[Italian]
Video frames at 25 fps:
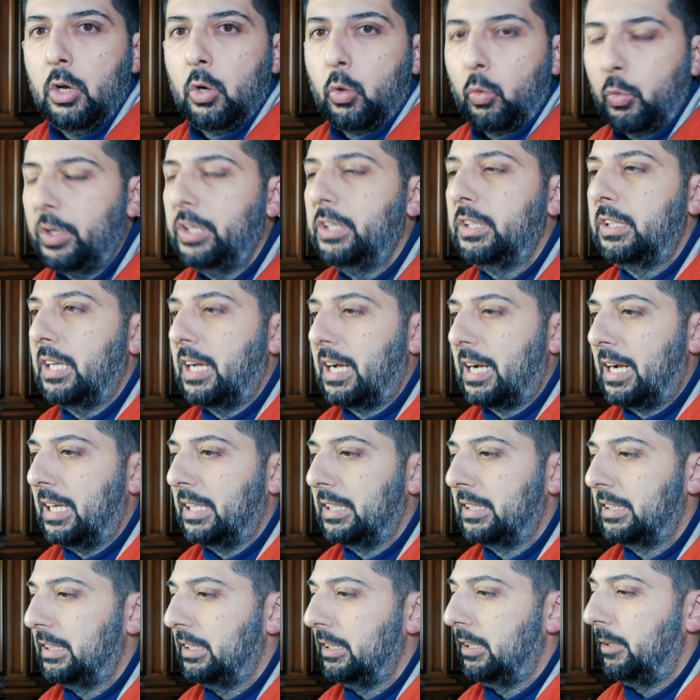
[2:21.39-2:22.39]
Quindi
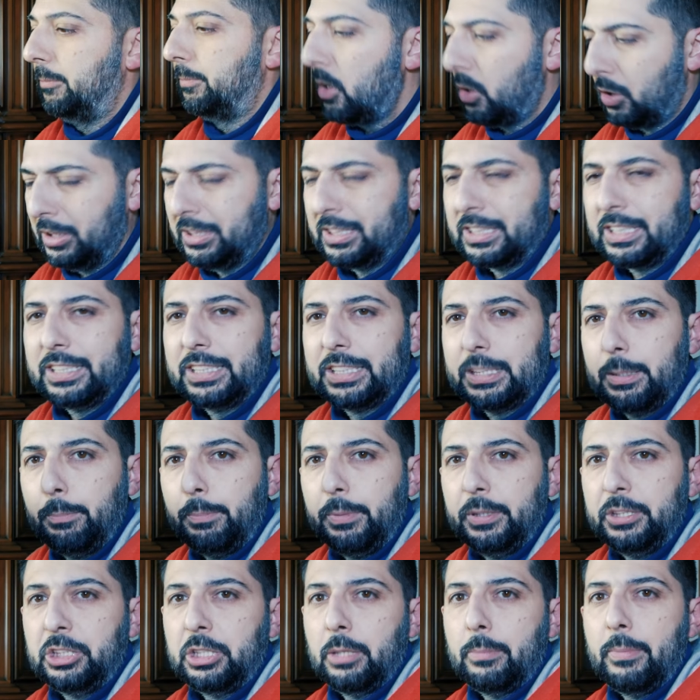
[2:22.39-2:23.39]
ragazzi, cos'è
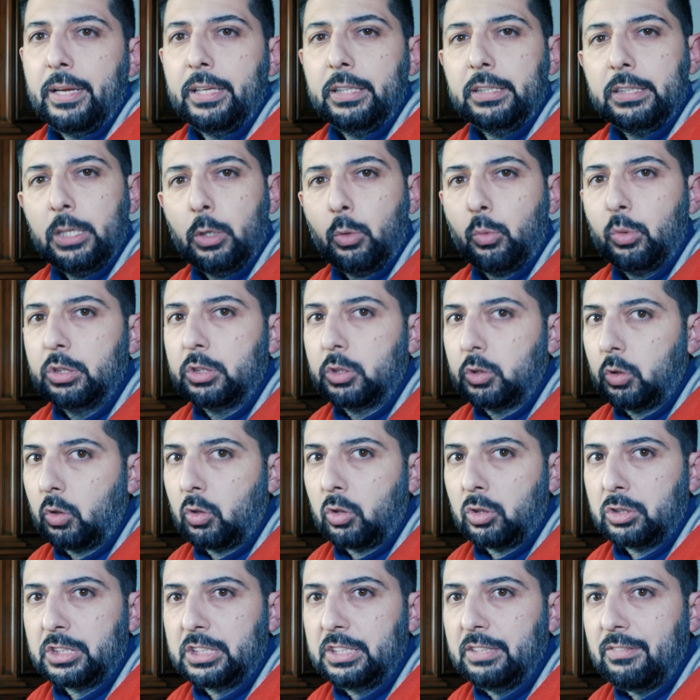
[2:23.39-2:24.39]
semplicemente questo
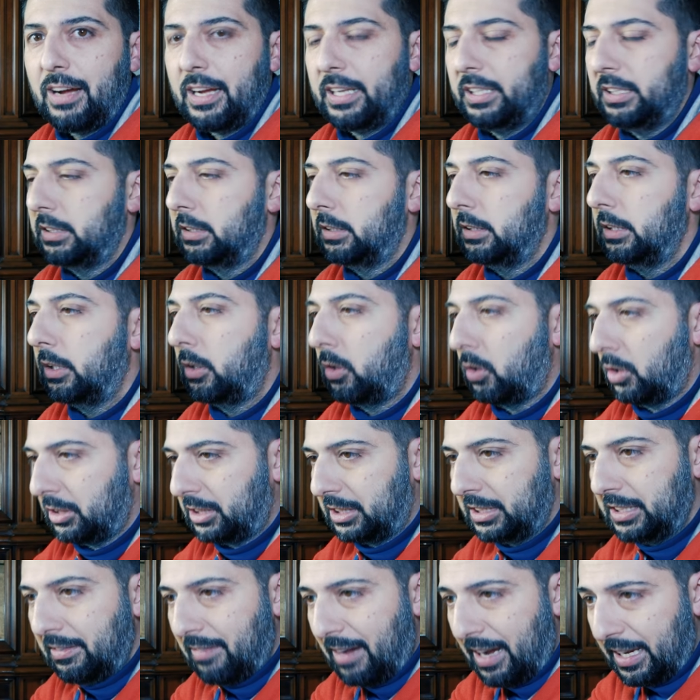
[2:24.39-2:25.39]
cross device? Il
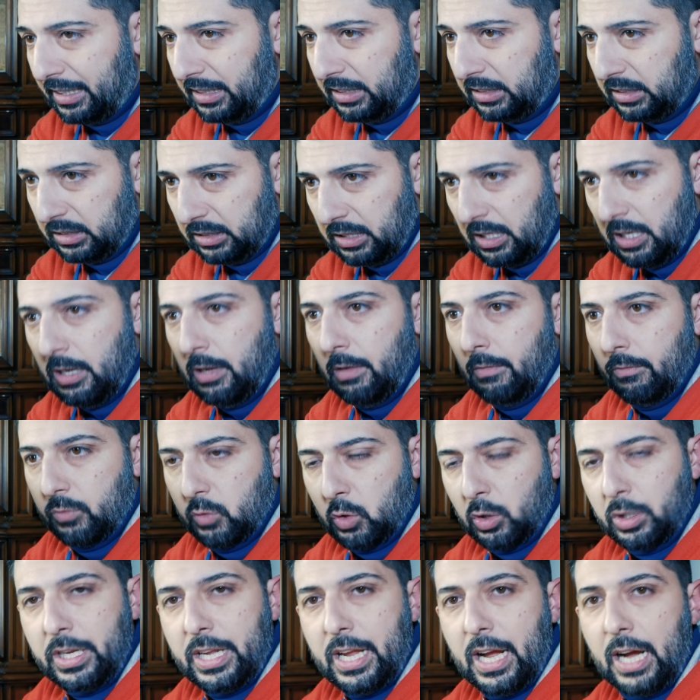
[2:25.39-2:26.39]
cross device
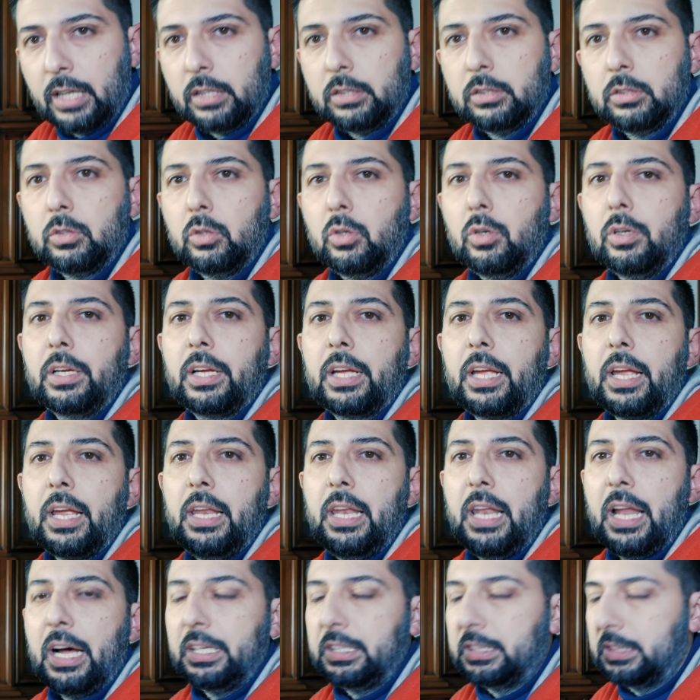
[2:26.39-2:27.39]
non è altro che
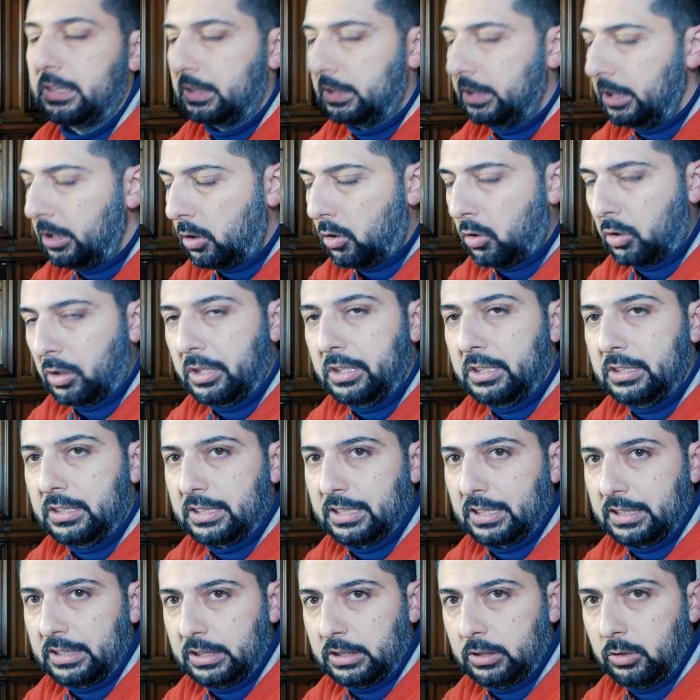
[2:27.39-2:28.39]
la
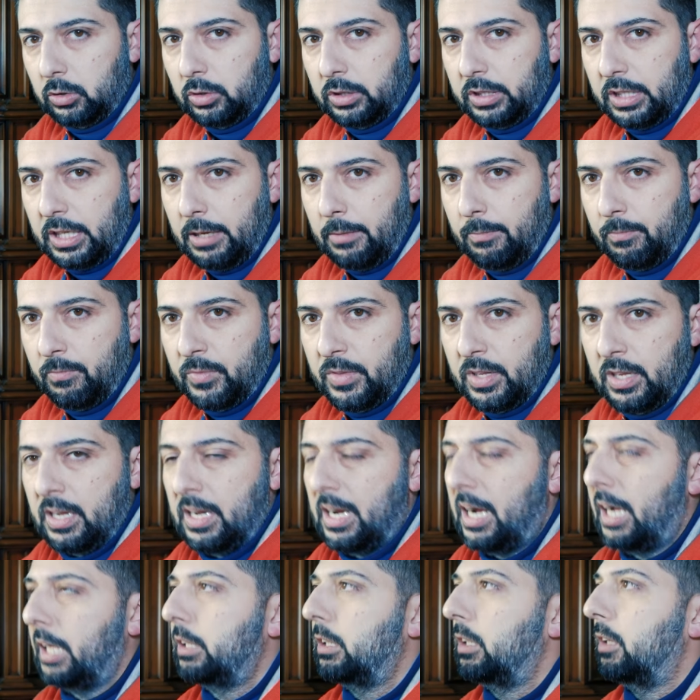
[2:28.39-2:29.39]
sincronizzazione
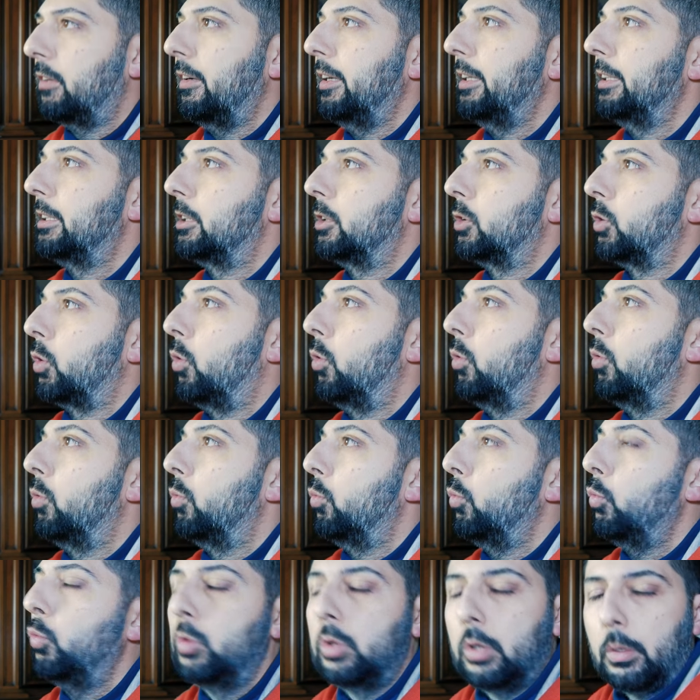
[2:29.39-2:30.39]
attraverso
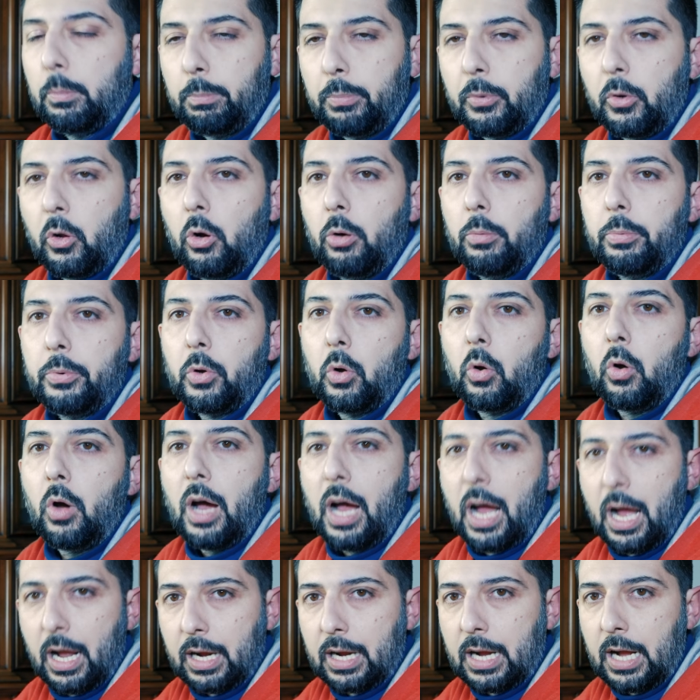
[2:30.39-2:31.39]
un proprio
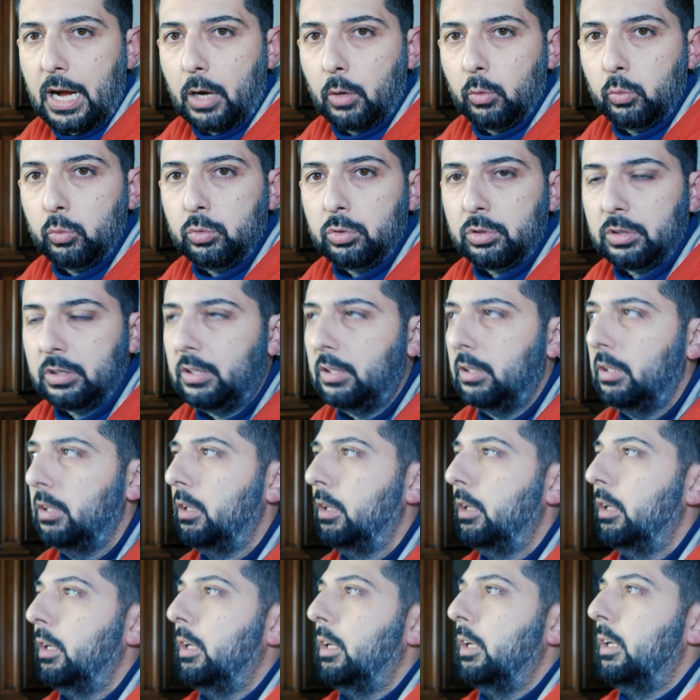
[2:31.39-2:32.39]
account
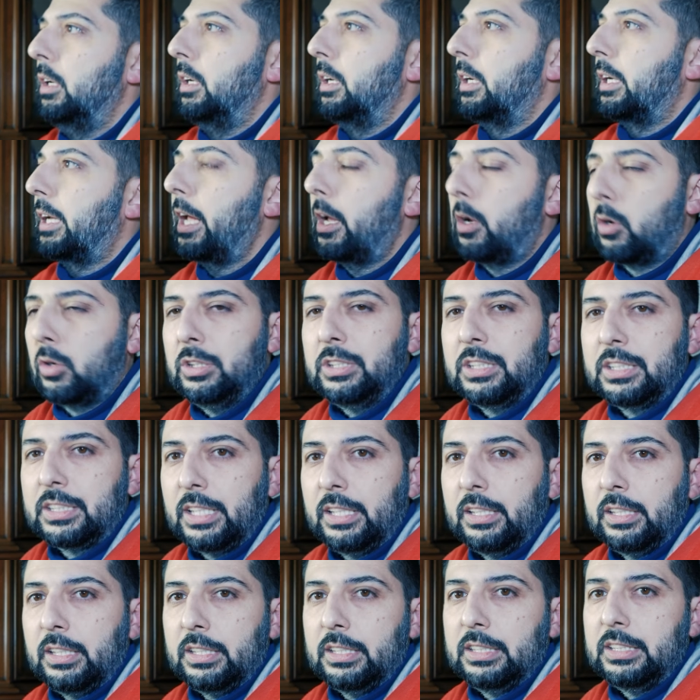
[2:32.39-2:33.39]
che
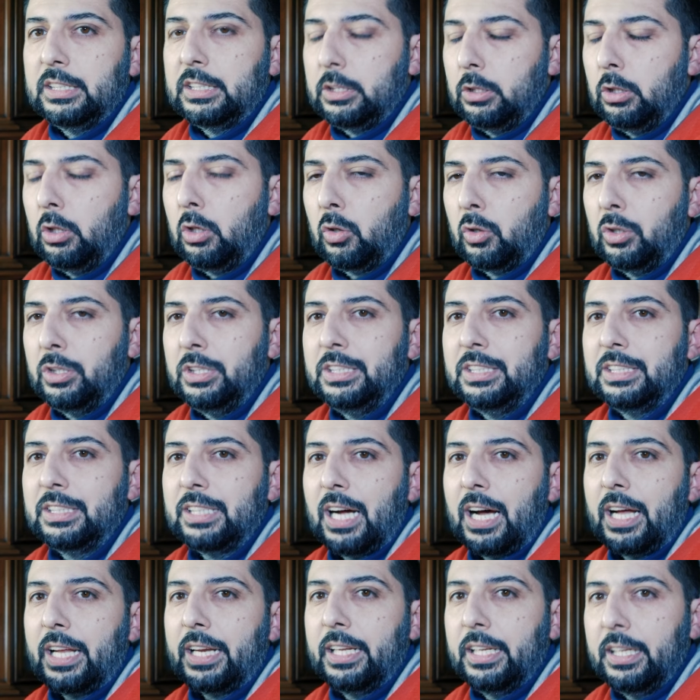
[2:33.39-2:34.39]
consente di
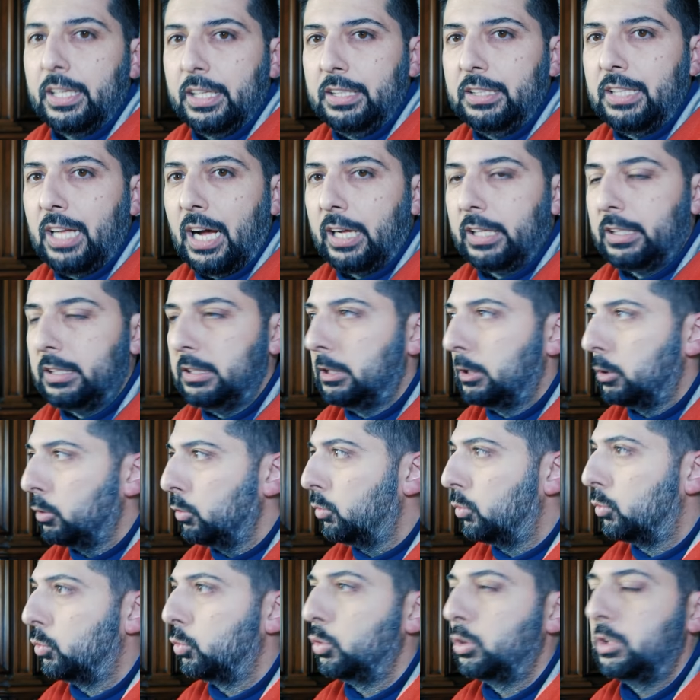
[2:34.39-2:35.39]
sincronizzare i dati
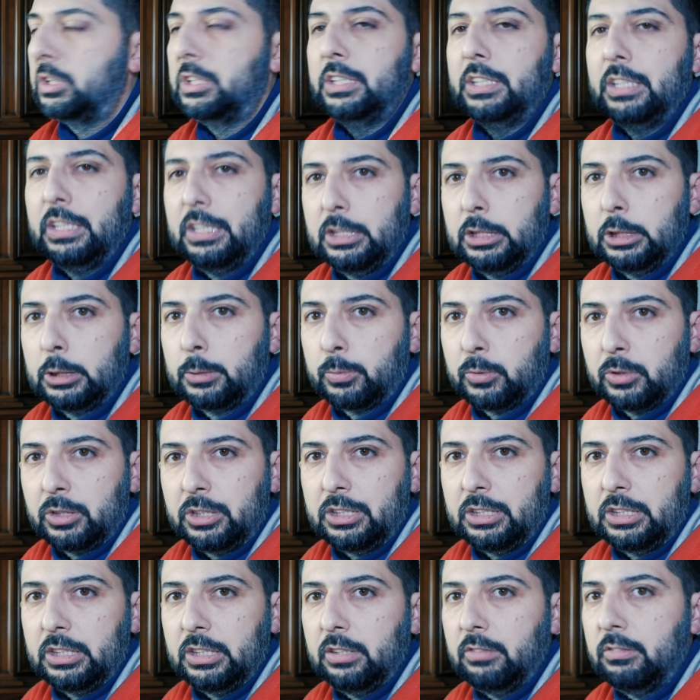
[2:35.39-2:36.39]
su tutti i
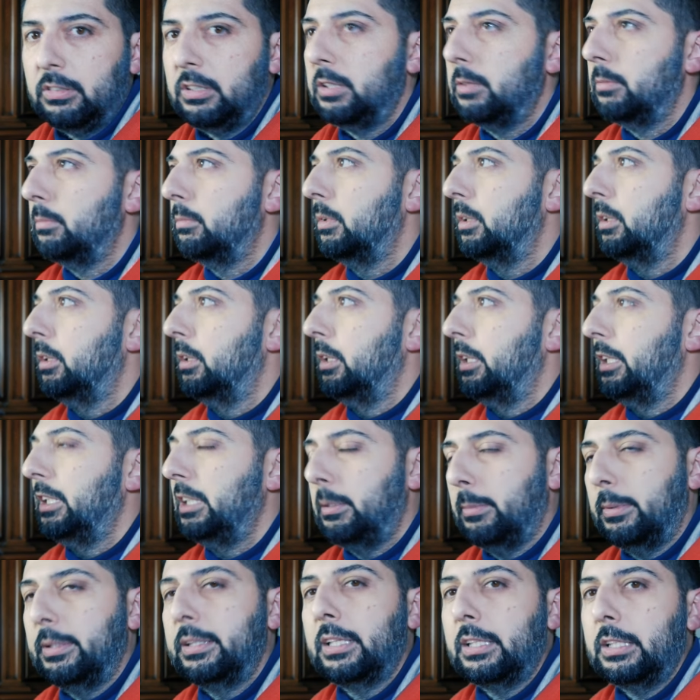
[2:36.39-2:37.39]
dispositivi
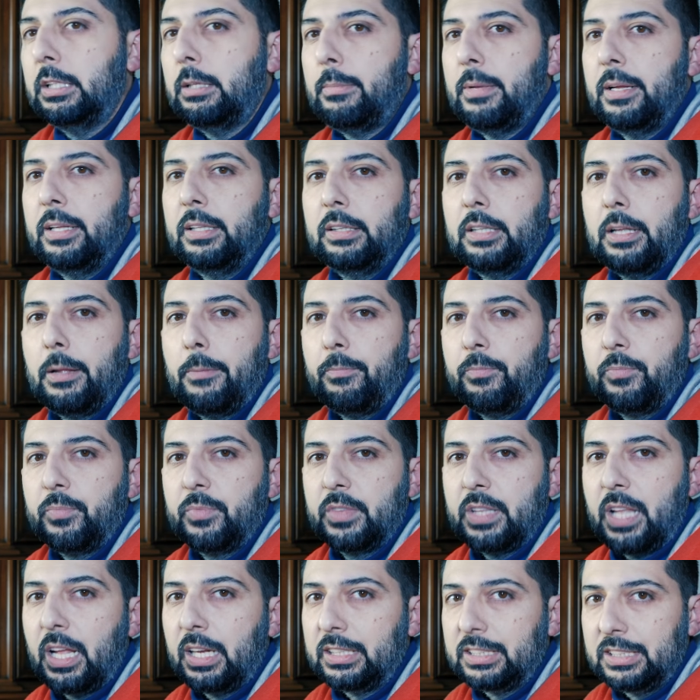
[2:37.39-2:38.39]
indipendentemente
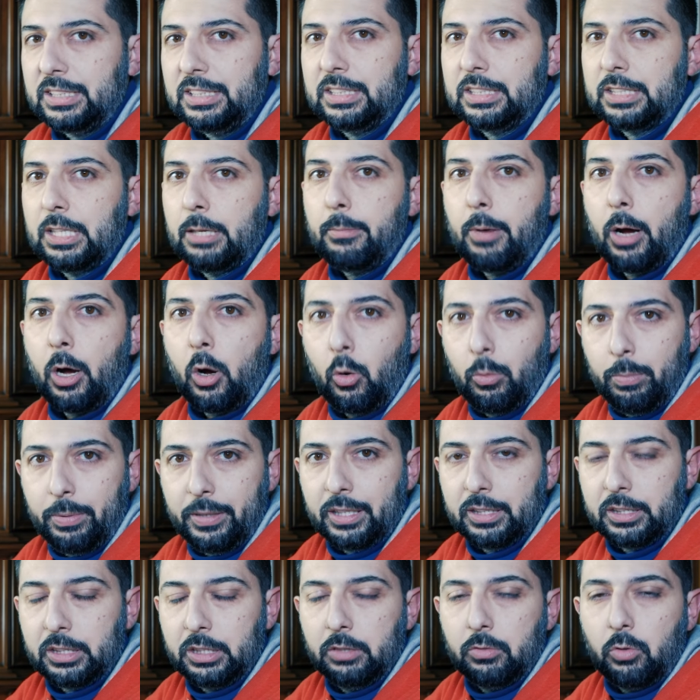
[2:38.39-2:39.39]
dal sistema
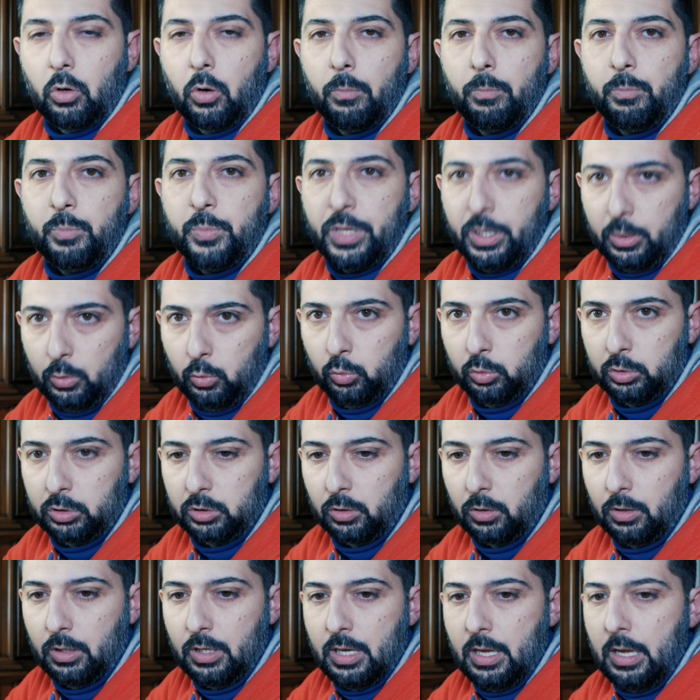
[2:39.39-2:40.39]
operativo in
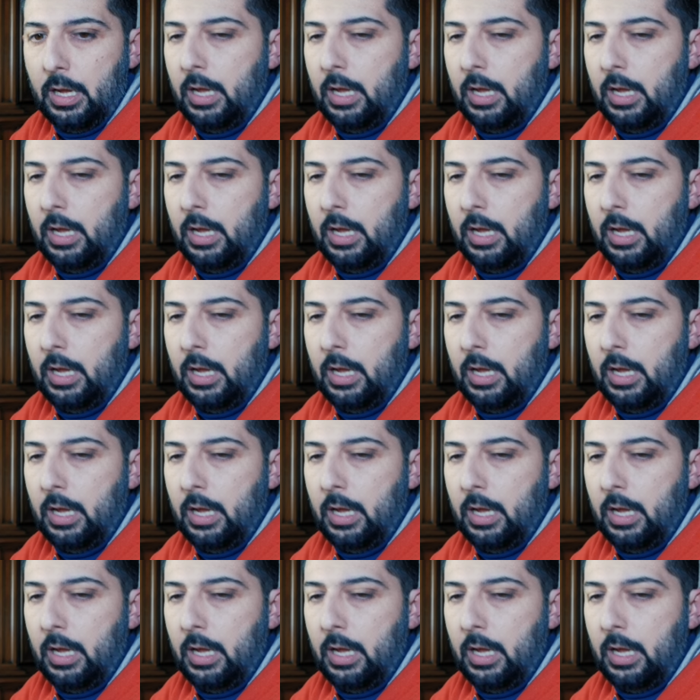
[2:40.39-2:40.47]
uso.